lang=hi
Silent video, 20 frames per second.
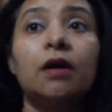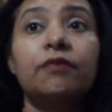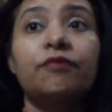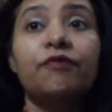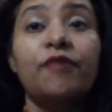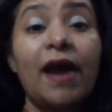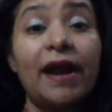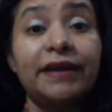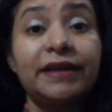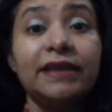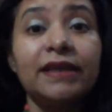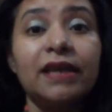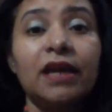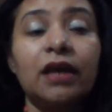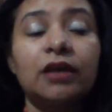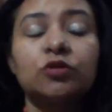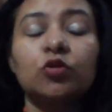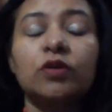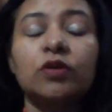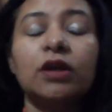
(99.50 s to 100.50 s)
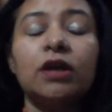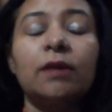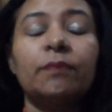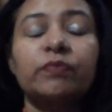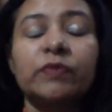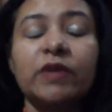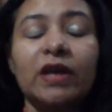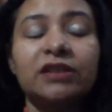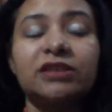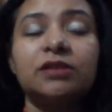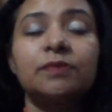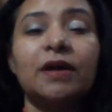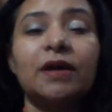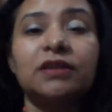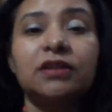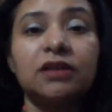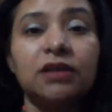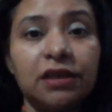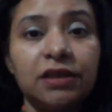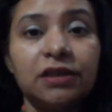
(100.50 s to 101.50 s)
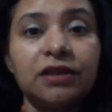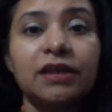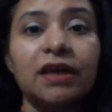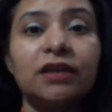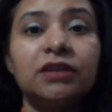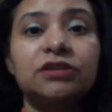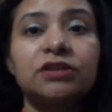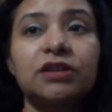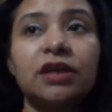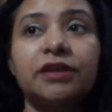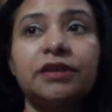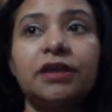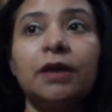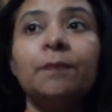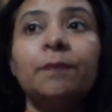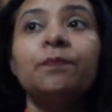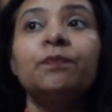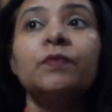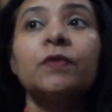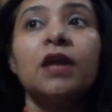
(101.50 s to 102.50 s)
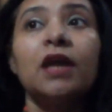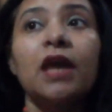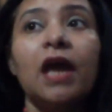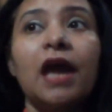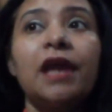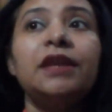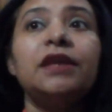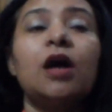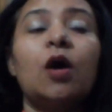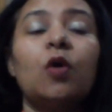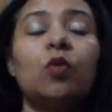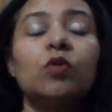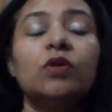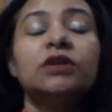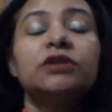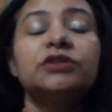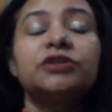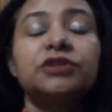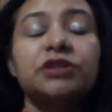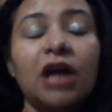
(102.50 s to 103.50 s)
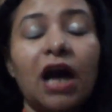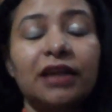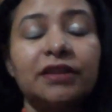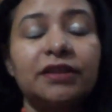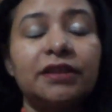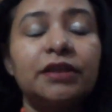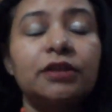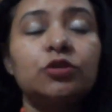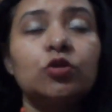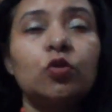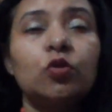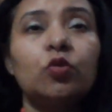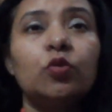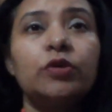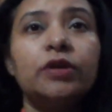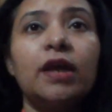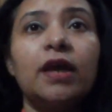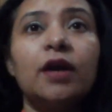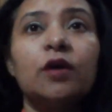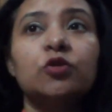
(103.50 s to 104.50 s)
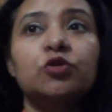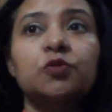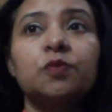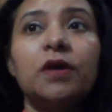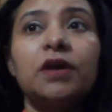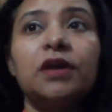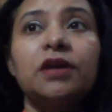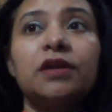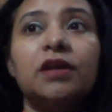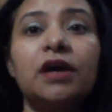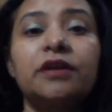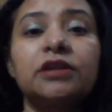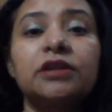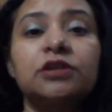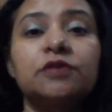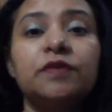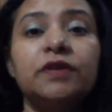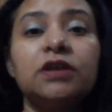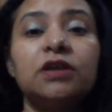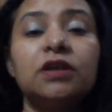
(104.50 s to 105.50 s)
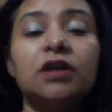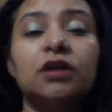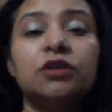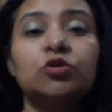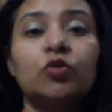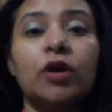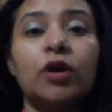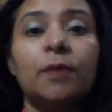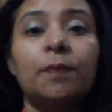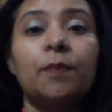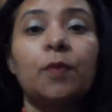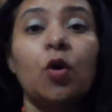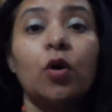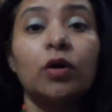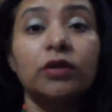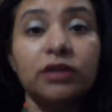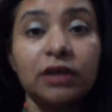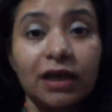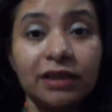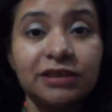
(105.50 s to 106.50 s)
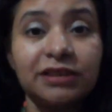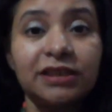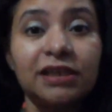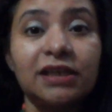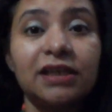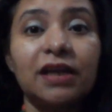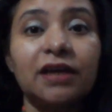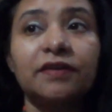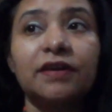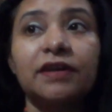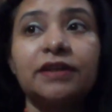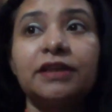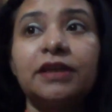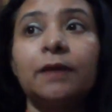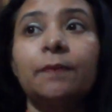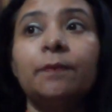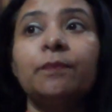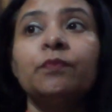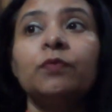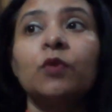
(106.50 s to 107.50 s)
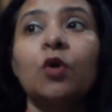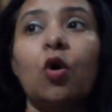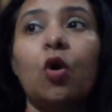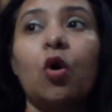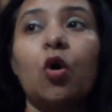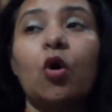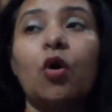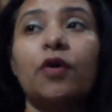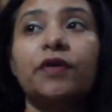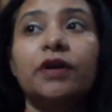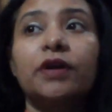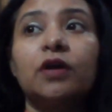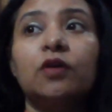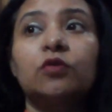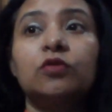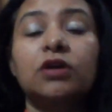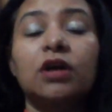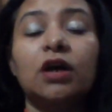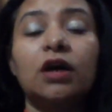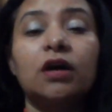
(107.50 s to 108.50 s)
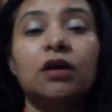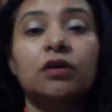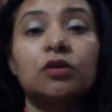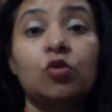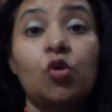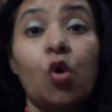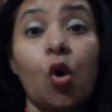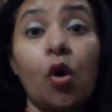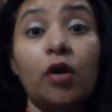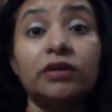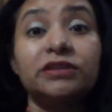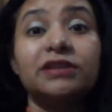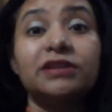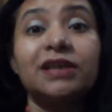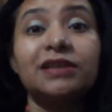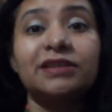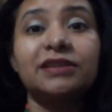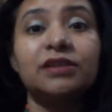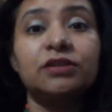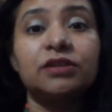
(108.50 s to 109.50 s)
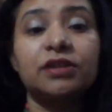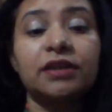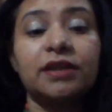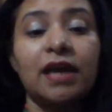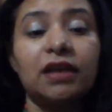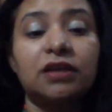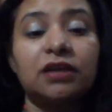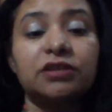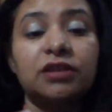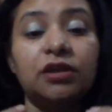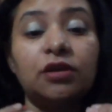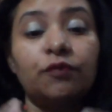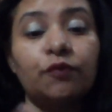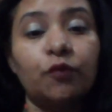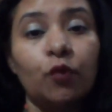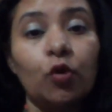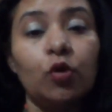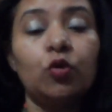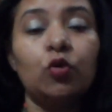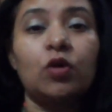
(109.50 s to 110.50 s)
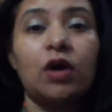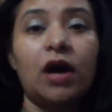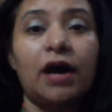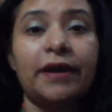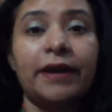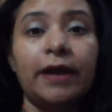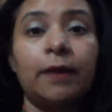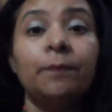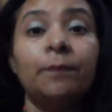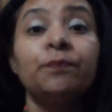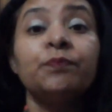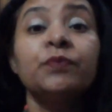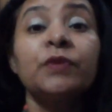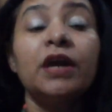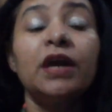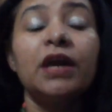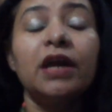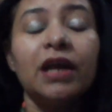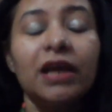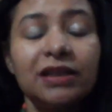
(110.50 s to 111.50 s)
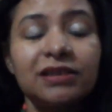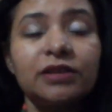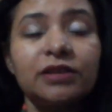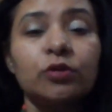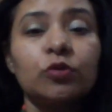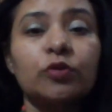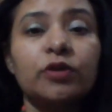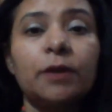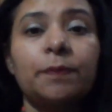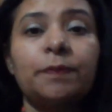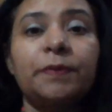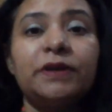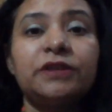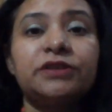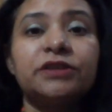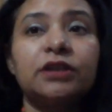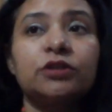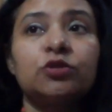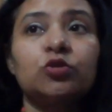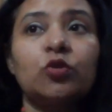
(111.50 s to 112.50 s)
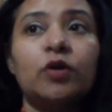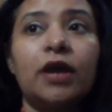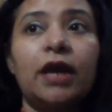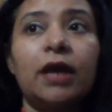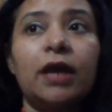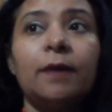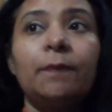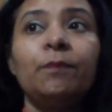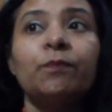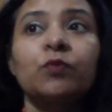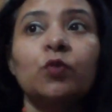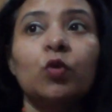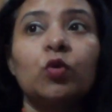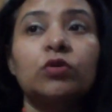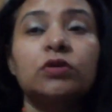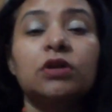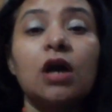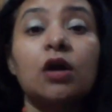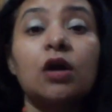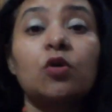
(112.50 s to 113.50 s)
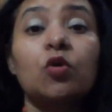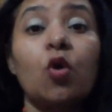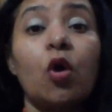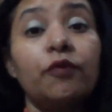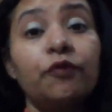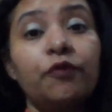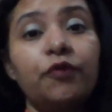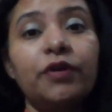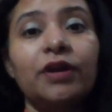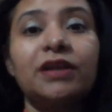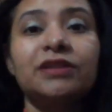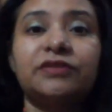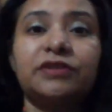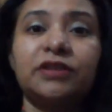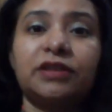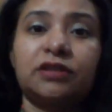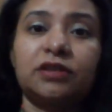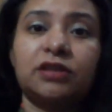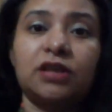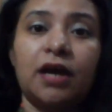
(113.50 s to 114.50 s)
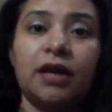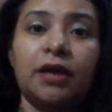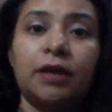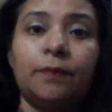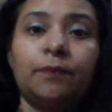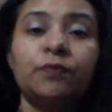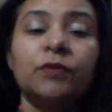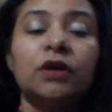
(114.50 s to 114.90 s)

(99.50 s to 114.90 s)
फैटी है जो कि ऐसी बातें नहीं कहनी चाहिए एनी हाउ शादी जो हुई है उसमें हिना रिजवी जो है बहुत अच्छी लग रही हैं और उनका गॉर्जियस जिसे कहना चाहिए ना वो लुक आ रहा है इस लुक के पीछे जो है उनका कॉन्फिडेंस दिखता है